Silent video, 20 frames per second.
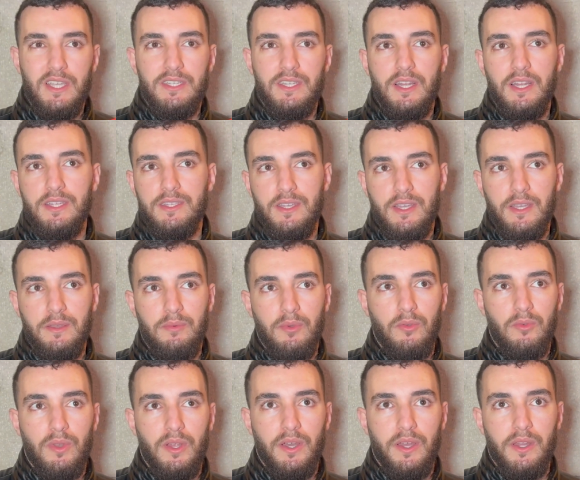شي حاجه اللي صعيبه
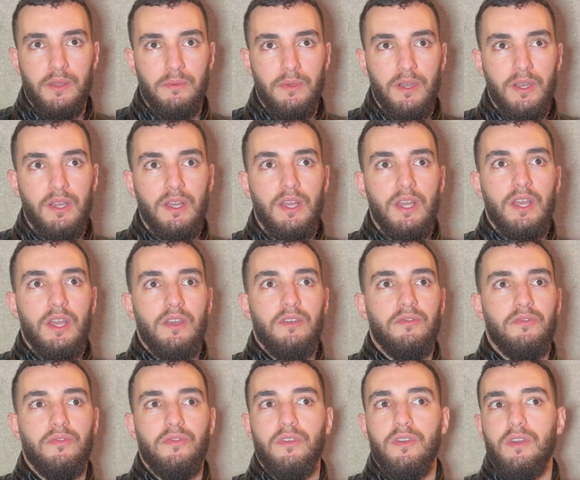ولا غريبه
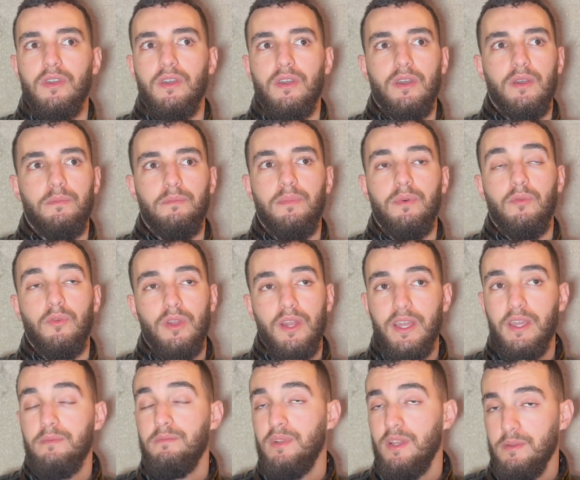
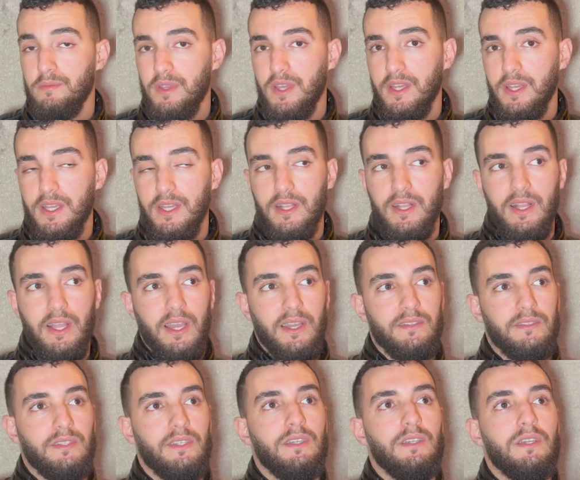ولكن بالامكانيات اللي
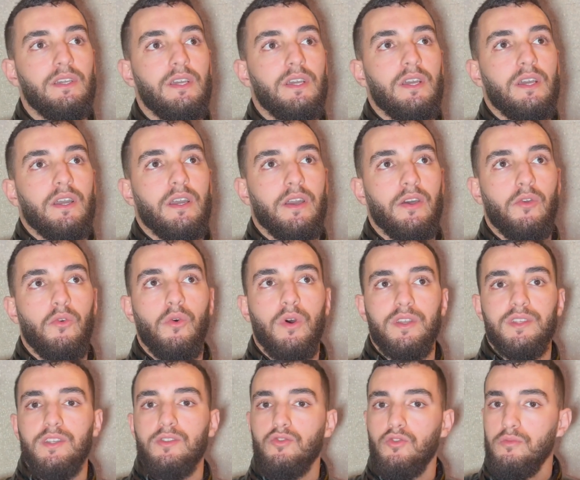عندي غير هو
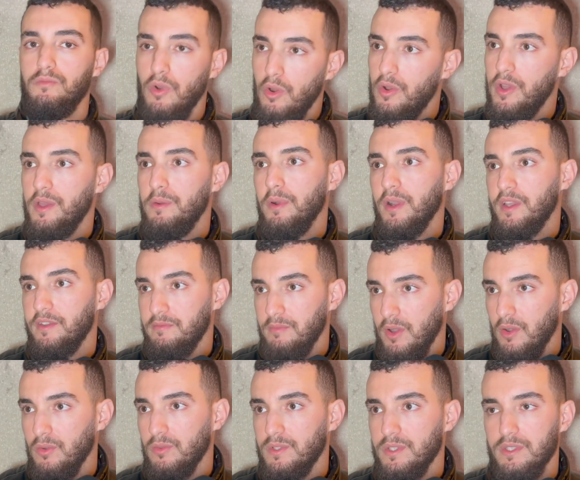خصها تكون موهبه كيف
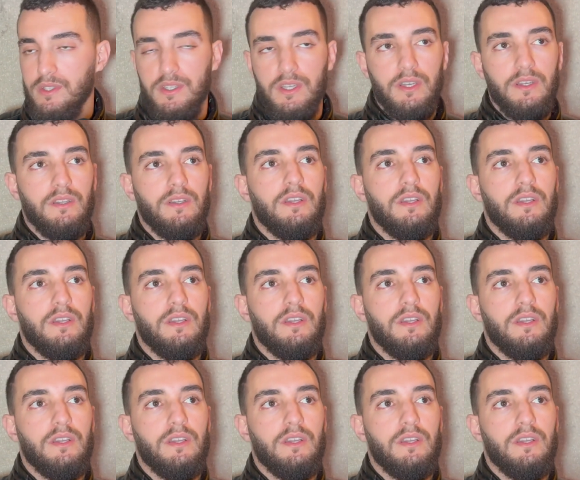ما قلت انت